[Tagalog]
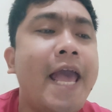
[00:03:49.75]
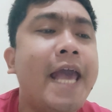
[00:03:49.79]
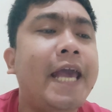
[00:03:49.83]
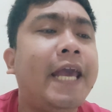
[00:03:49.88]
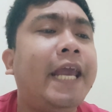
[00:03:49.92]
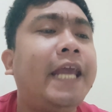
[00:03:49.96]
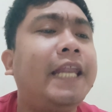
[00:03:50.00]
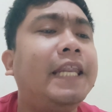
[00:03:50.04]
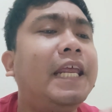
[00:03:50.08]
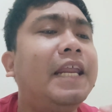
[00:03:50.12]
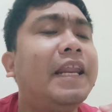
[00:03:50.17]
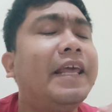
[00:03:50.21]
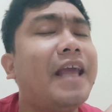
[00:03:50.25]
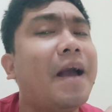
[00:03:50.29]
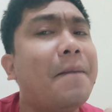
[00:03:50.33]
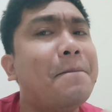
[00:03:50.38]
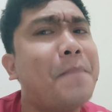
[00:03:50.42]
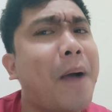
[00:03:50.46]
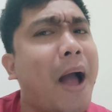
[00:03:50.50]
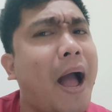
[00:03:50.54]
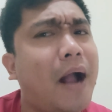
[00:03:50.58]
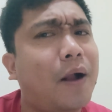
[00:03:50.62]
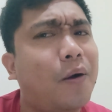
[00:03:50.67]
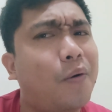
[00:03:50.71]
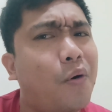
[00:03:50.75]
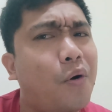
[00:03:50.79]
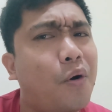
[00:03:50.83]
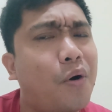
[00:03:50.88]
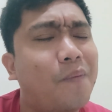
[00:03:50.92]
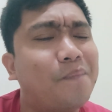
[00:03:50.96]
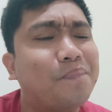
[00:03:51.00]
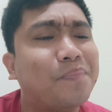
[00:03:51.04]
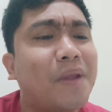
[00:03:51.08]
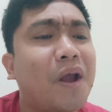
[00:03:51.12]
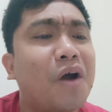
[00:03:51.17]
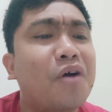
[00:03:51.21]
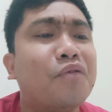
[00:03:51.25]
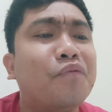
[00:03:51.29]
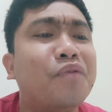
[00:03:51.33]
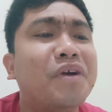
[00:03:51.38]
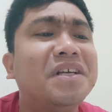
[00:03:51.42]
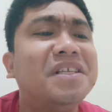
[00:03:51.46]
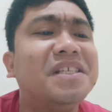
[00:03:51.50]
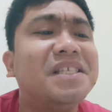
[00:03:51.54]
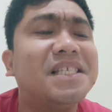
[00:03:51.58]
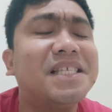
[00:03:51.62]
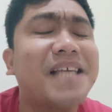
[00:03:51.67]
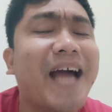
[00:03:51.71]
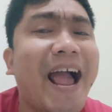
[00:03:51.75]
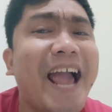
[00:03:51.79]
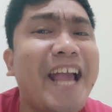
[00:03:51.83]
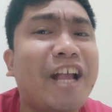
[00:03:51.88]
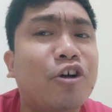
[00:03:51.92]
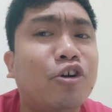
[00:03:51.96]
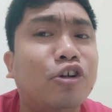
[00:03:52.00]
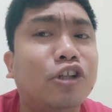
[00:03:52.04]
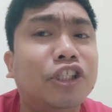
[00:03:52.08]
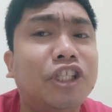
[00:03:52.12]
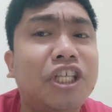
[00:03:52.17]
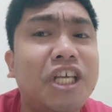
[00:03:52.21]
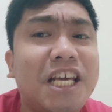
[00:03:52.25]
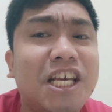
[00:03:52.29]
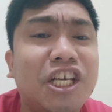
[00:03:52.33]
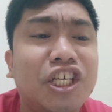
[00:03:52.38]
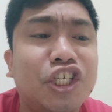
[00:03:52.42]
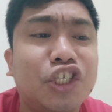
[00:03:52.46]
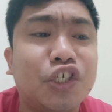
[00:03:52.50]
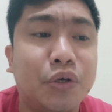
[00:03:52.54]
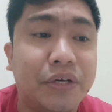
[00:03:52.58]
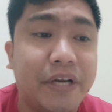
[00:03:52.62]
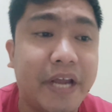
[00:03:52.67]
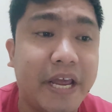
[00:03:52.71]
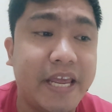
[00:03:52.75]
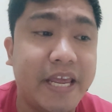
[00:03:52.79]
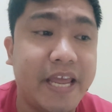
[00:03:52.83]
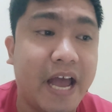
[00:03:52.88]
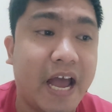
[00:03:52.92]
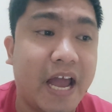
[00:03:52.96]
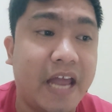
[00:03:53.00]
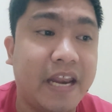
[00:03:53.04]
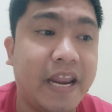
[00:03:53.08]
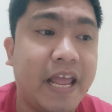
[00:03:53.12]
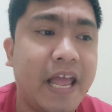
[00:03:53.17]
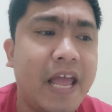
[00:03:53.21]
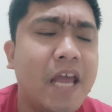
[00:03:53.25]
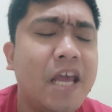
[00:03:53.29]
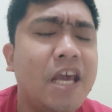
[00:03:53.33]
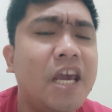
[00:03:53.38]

Hindi na yan bago. Recycled issue na yan.